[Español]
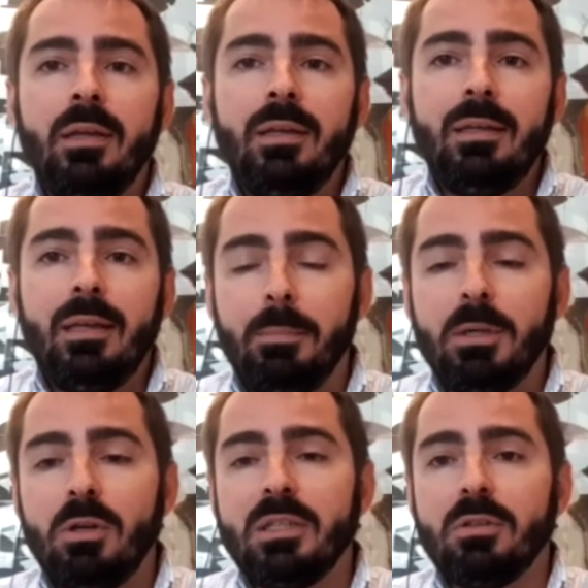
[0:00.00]
y el
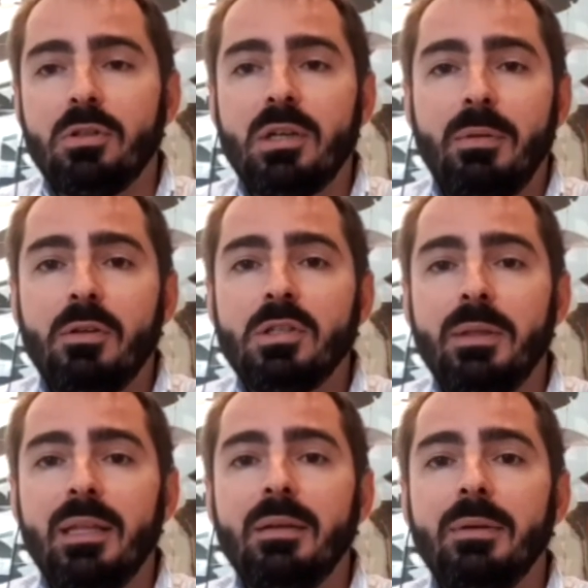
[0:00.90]
peso del sector servicios
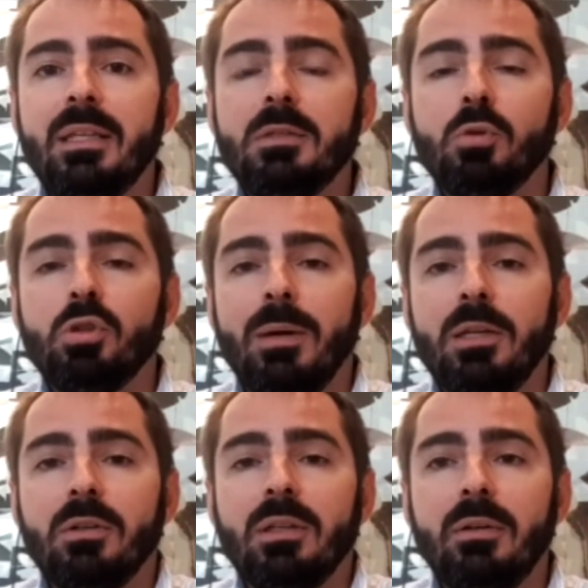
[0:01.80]
evidentemente es mucho
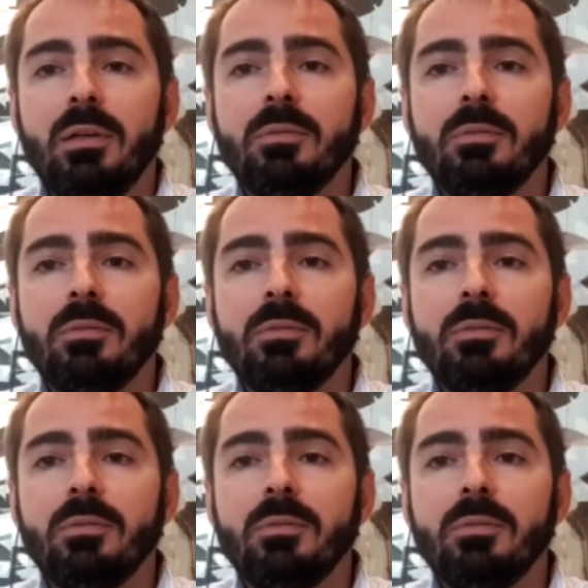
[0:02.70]
mayor también.